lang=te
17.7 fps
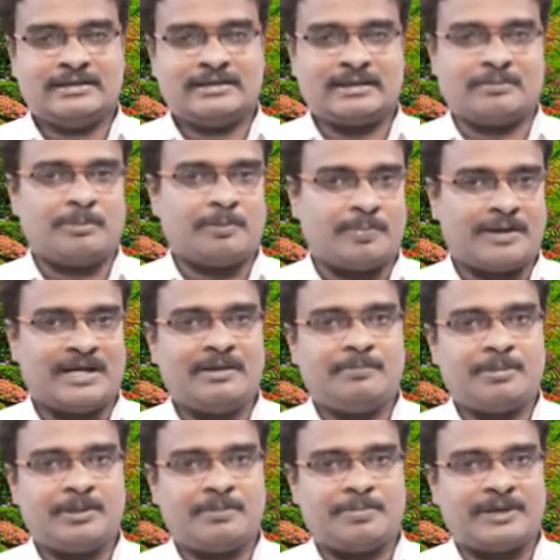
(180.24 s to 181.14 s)
తమ
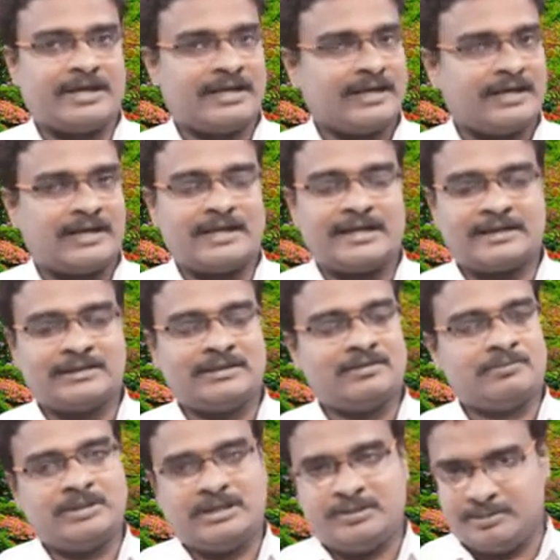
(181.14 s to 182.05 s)
పాప
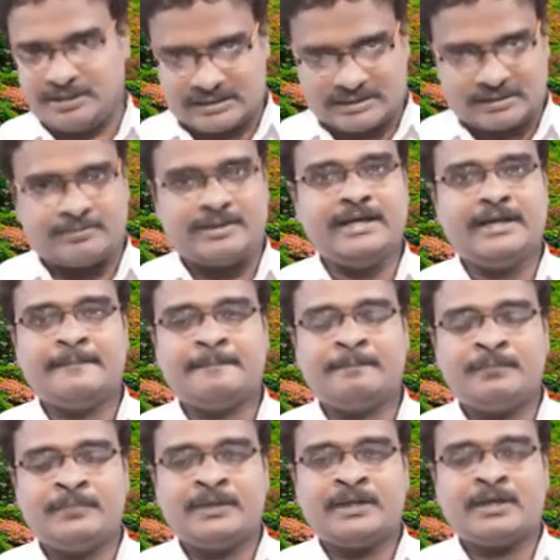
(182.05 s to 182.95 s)
పరిహారార్థం నిమిత్తమై
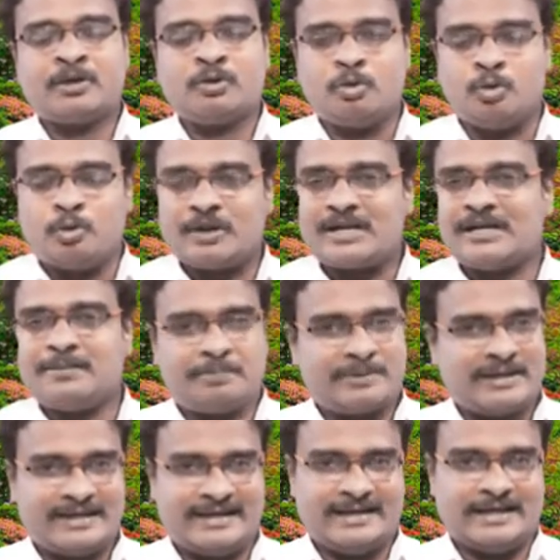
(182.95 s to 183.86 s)

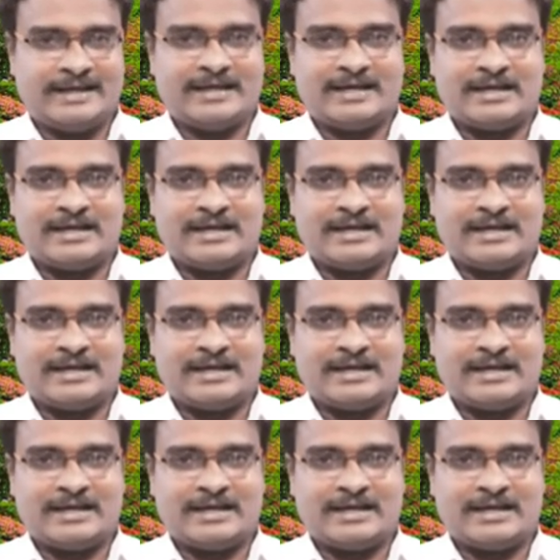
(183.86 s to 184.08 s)
గొర్రెపిల్లని